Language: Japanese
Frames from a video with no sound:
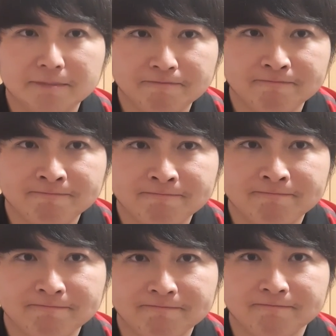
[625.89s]
う
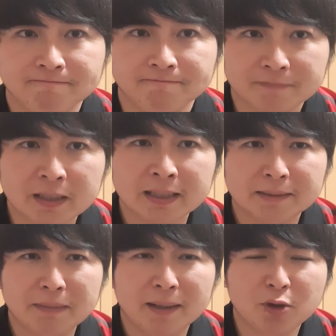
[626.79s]
ん。
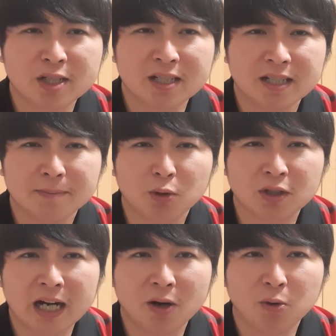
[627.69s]
まあ、もし
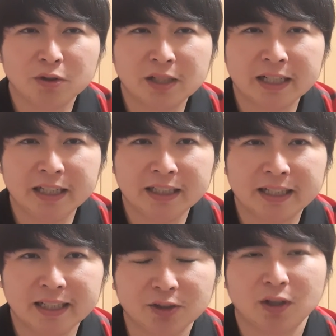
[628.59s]
僕がゴール裏にいた
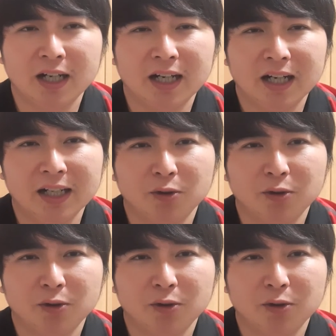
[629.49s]
りとか、